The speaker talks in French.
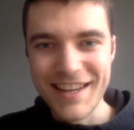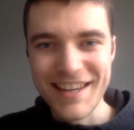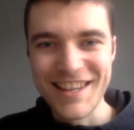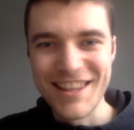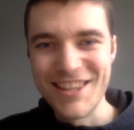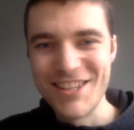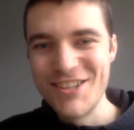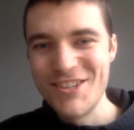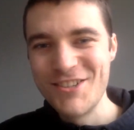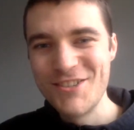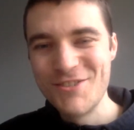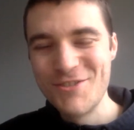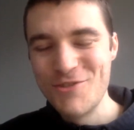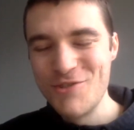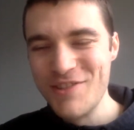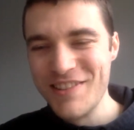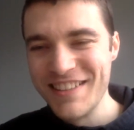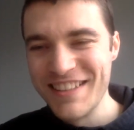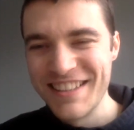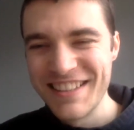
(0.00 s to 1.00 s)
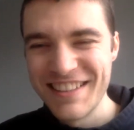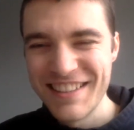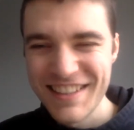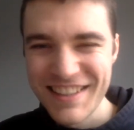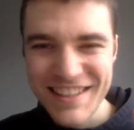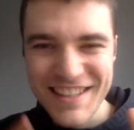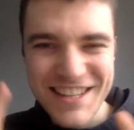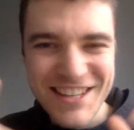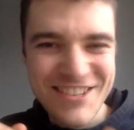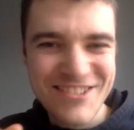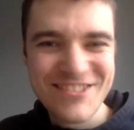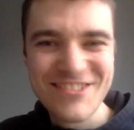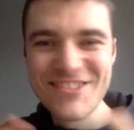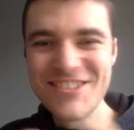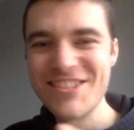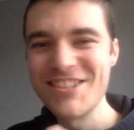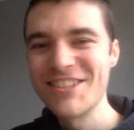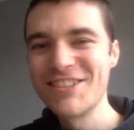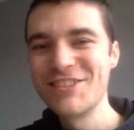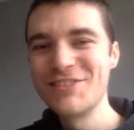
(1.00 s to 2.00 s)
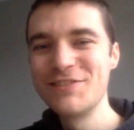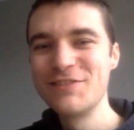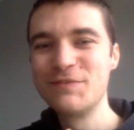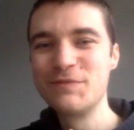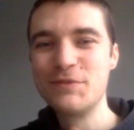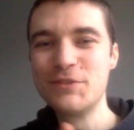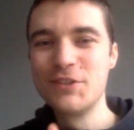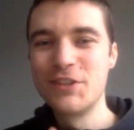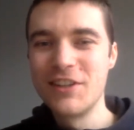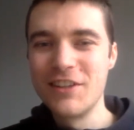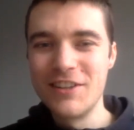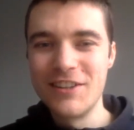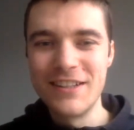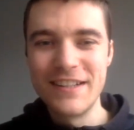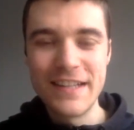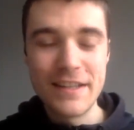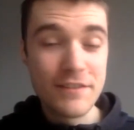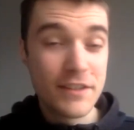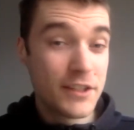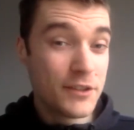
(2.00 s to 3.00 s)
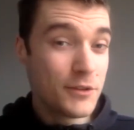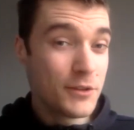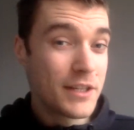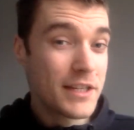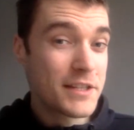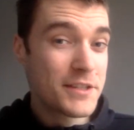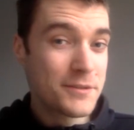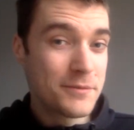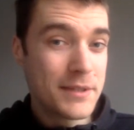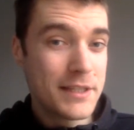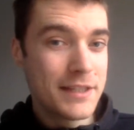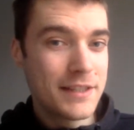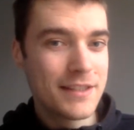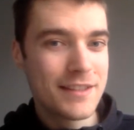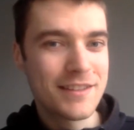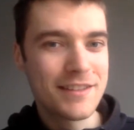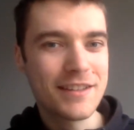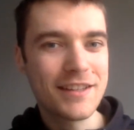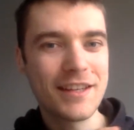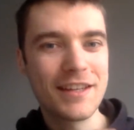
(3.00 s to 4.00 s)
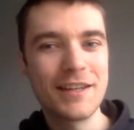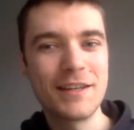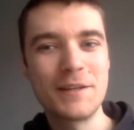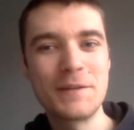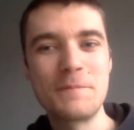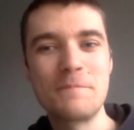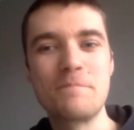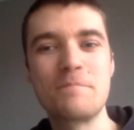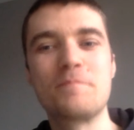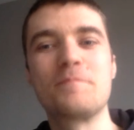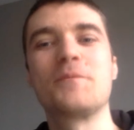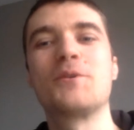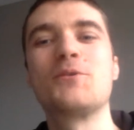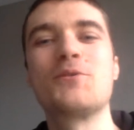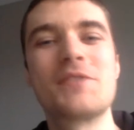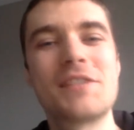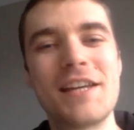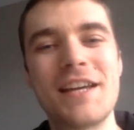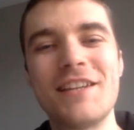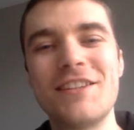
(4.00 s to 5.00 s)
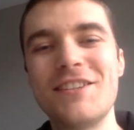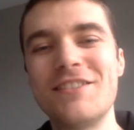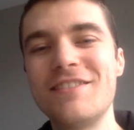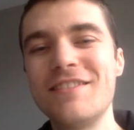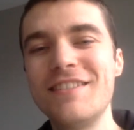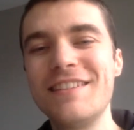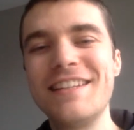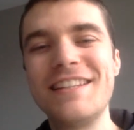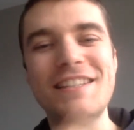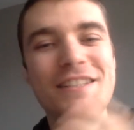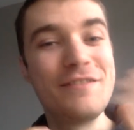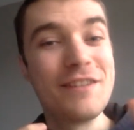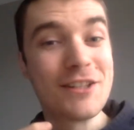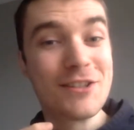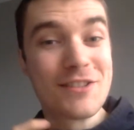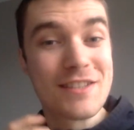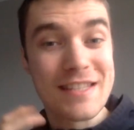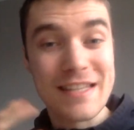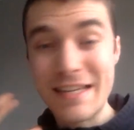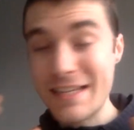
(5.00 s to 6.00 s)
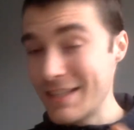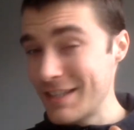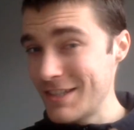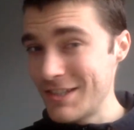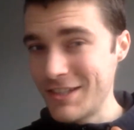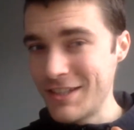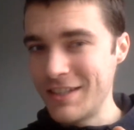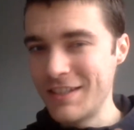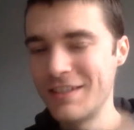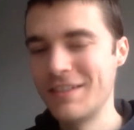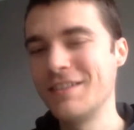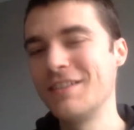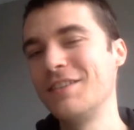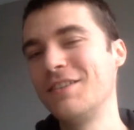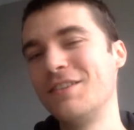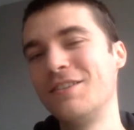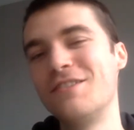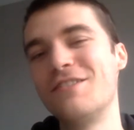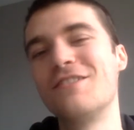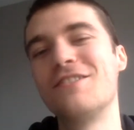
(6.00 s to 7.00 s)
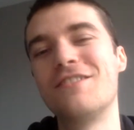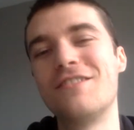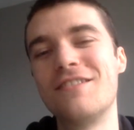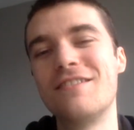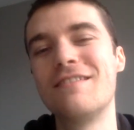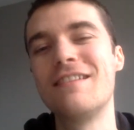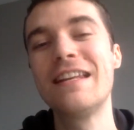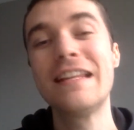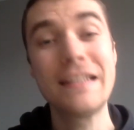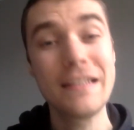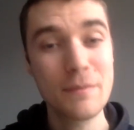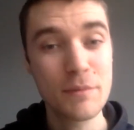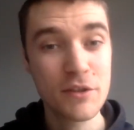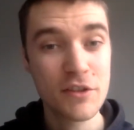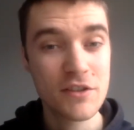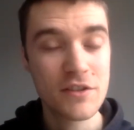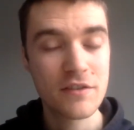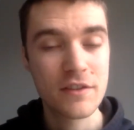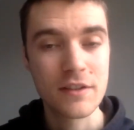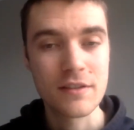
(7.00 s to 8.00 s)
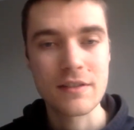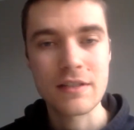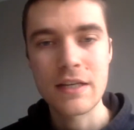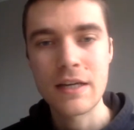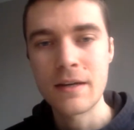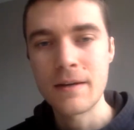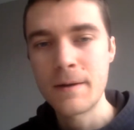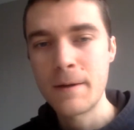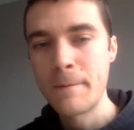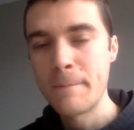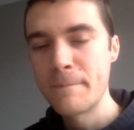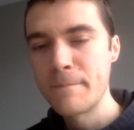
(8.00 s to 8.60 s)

Hello On se retrouve pour euh, la vidéo de la suite euh, concernant les différentes stratégies de l'indépendance financière.